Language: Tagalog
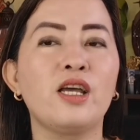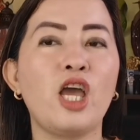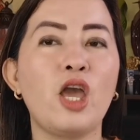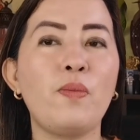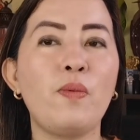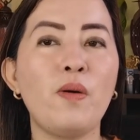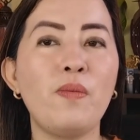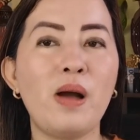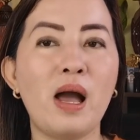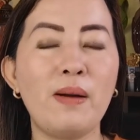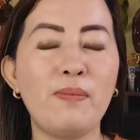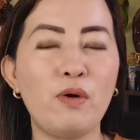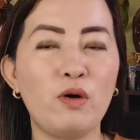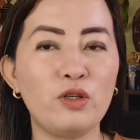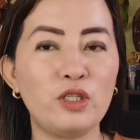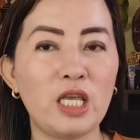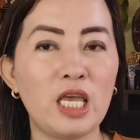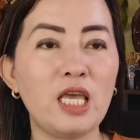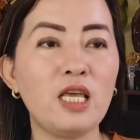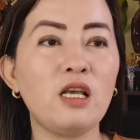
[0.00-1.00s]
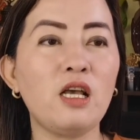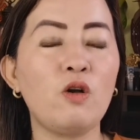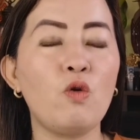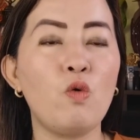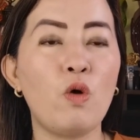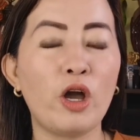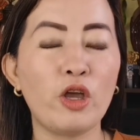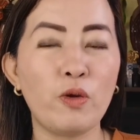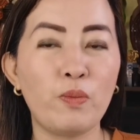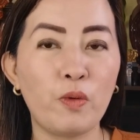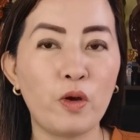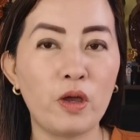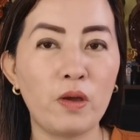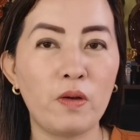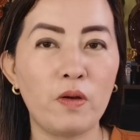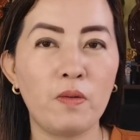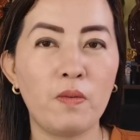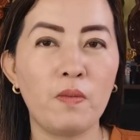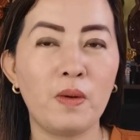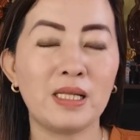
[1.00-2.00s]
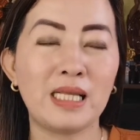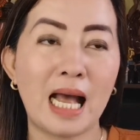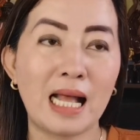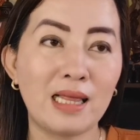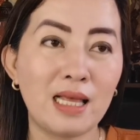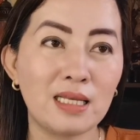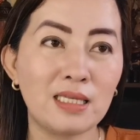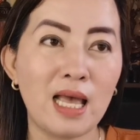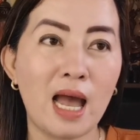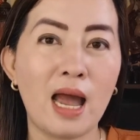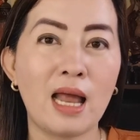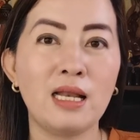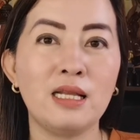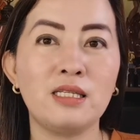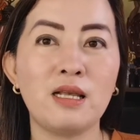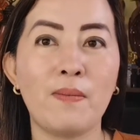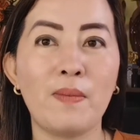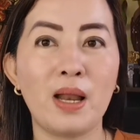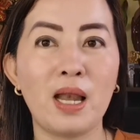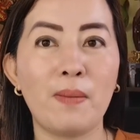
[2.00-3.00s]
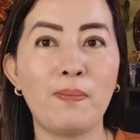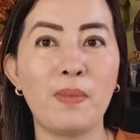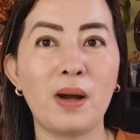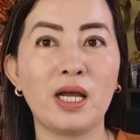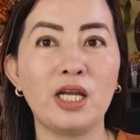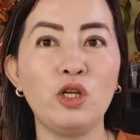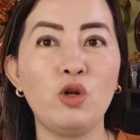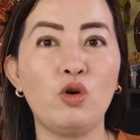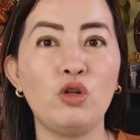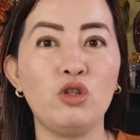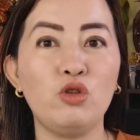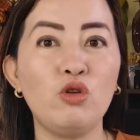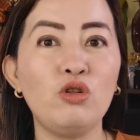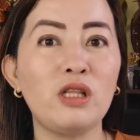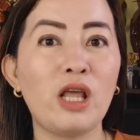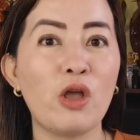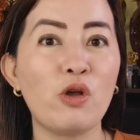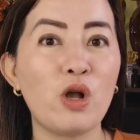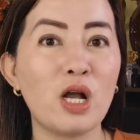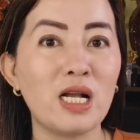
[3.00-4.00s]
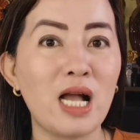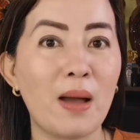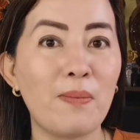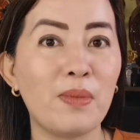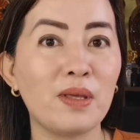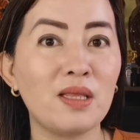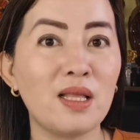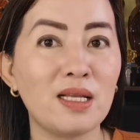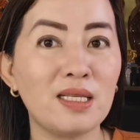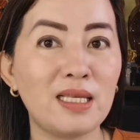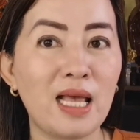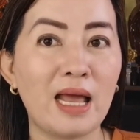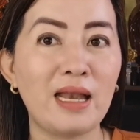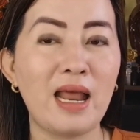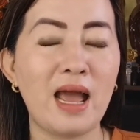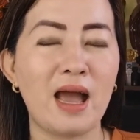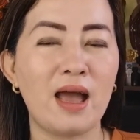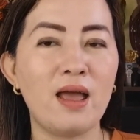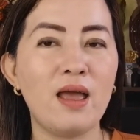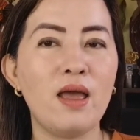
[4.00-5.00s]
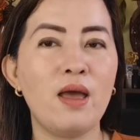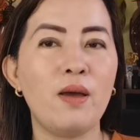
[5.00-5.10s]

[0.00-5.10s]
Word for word: Ngayon po mga bossing, kung kayo po yung magdadasal sa mahal na Panginoon, doon tayo gagamit ng sana.